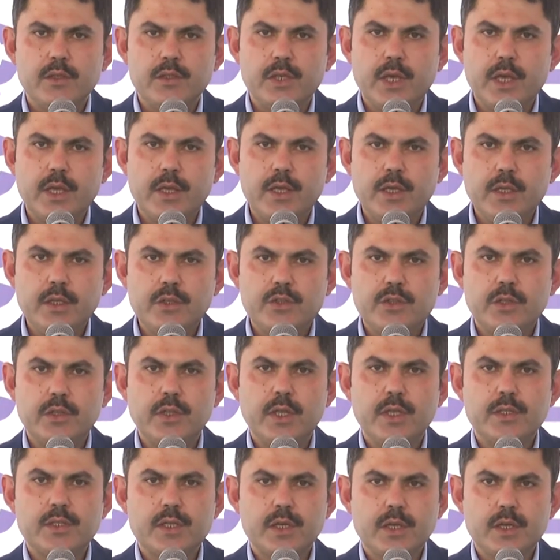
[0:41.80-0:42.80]
Şehrin
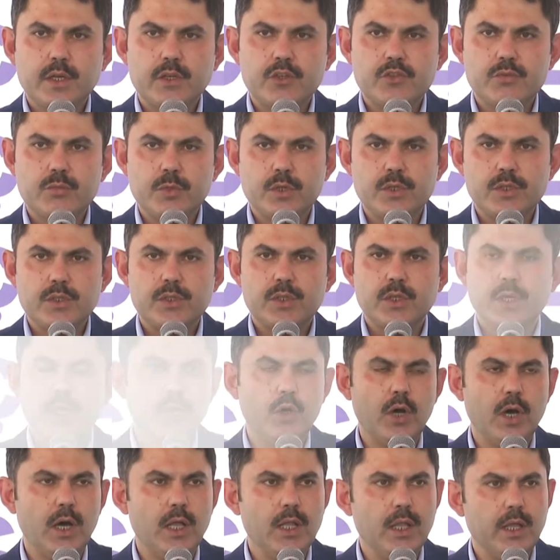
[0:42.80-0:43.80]
içinde sıkışmış bu
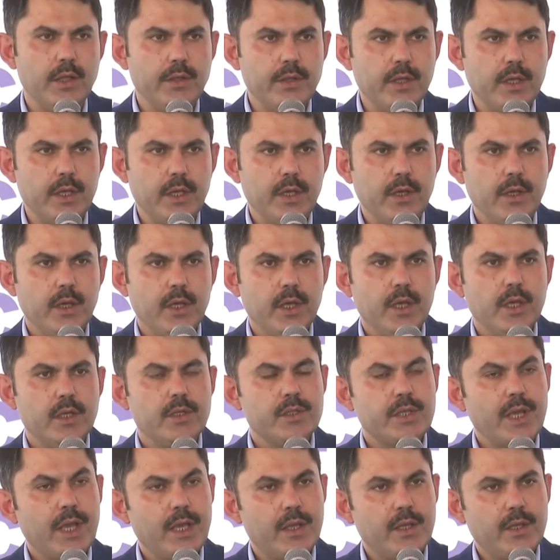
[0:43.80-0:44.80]
alanı
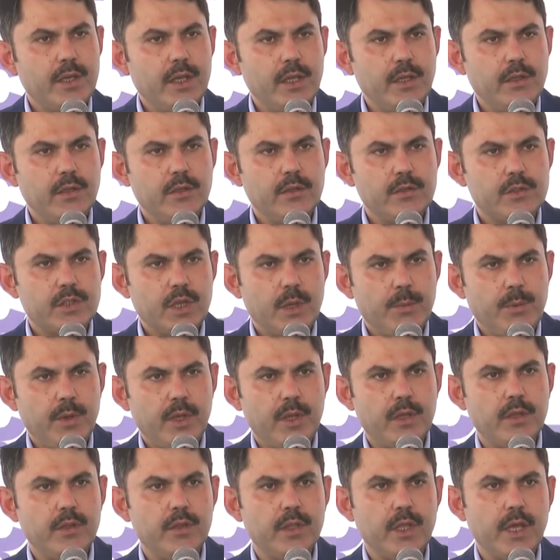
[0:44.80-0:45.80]
şehrin
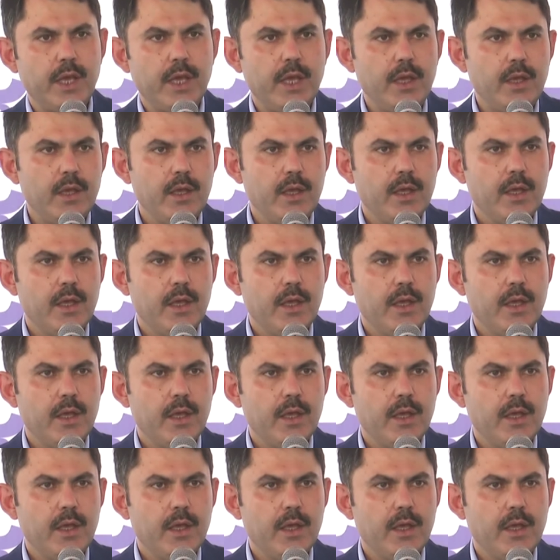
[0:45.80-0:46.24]
çeperinde